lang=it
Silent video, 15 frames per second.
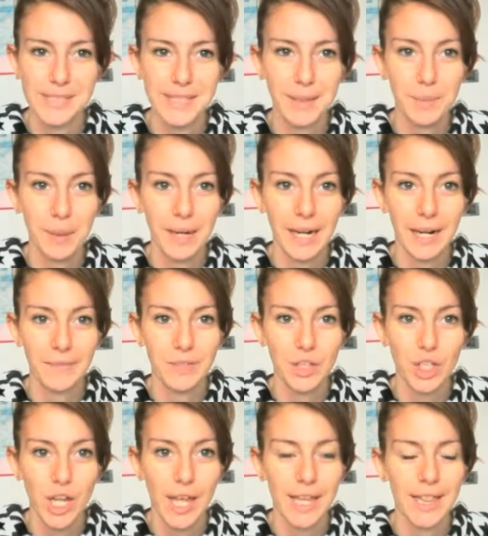si dipana la
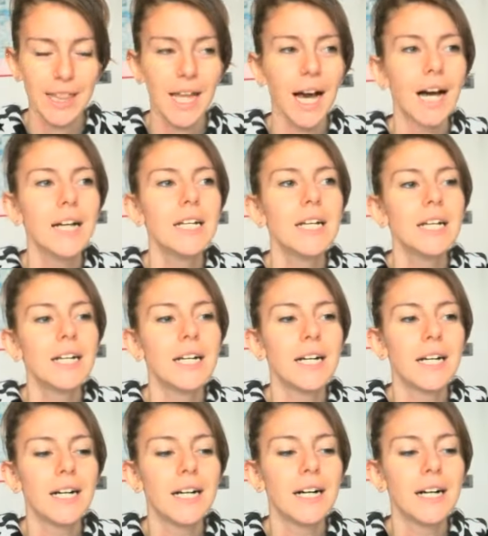vicenda,
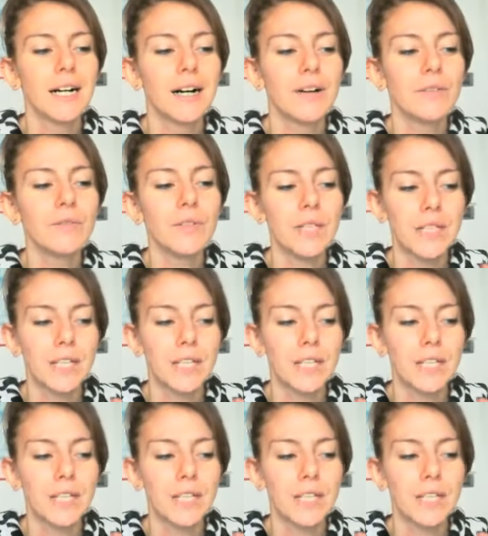uh, vi